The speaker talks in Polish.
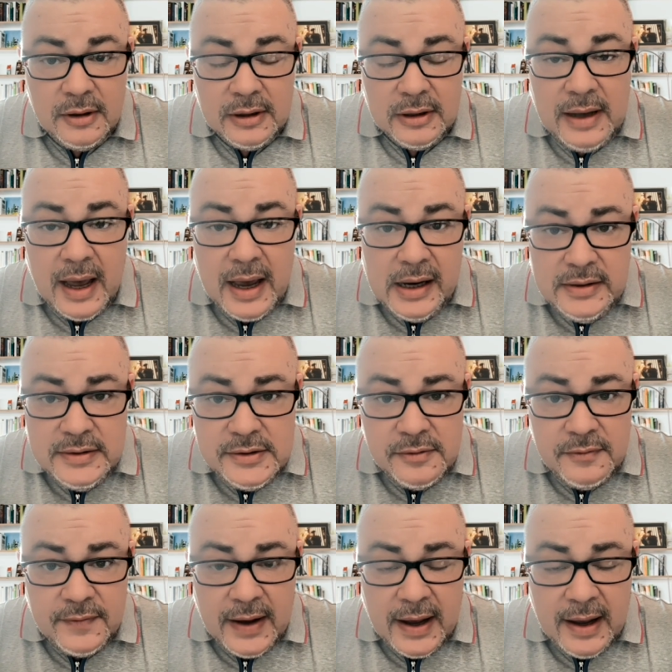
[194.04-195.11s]

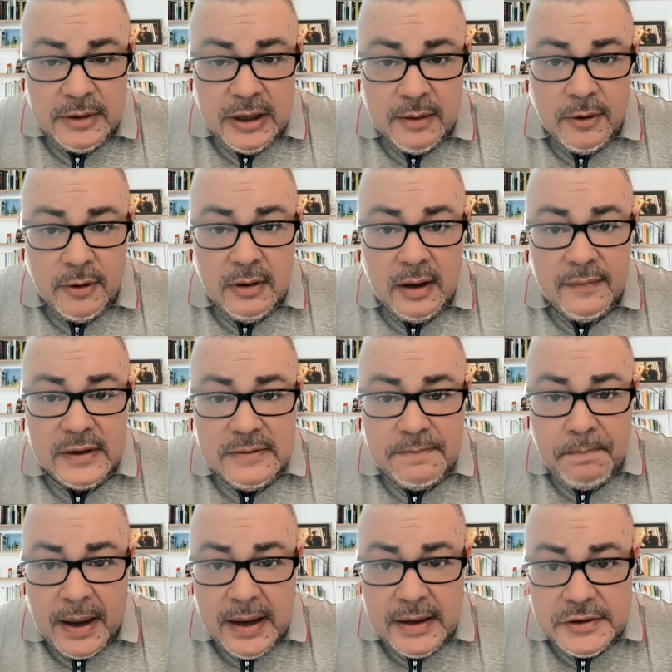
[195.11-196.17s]
Gardzą wami, nie mogą na was
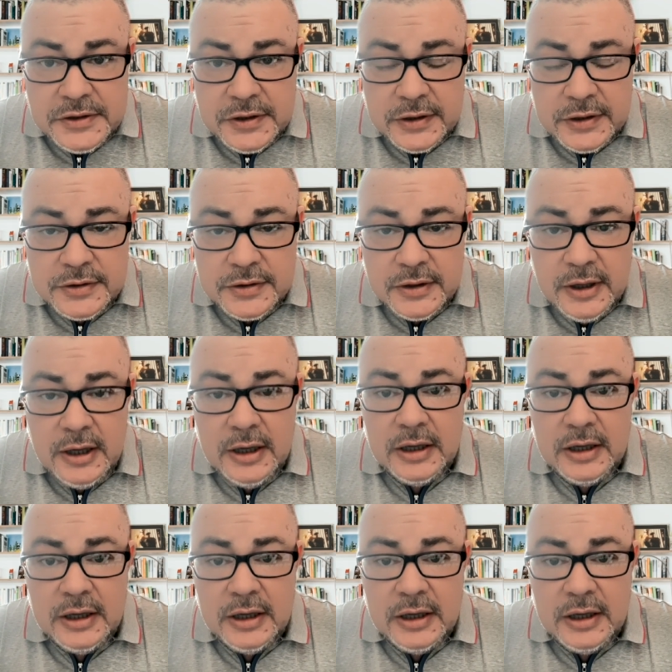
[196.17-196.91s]
patrzeć.